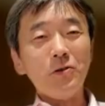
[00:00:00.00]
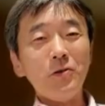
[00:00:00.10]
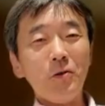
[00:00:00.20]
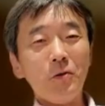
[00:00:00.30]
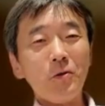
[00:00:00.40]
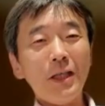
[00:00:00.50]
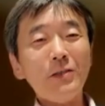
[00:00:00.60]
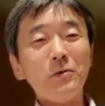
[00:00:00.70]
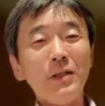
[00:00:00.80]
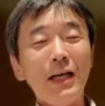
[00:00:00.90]
うのをちゃ
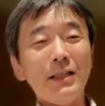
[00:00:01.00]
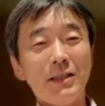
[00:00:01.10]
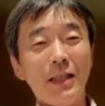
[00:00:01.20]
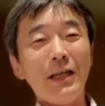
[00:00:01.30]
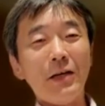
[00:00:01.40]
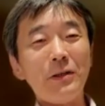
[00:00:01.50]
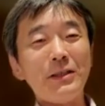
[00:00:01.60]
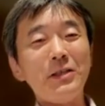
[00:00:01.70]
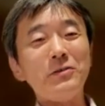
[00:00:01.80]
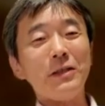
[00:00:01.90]
んと理解して対応
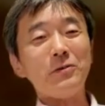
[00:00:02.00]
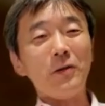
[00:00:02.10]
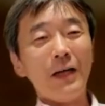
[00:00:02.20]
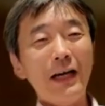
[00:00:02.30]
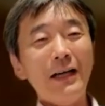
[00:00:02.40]
ができるかどうか。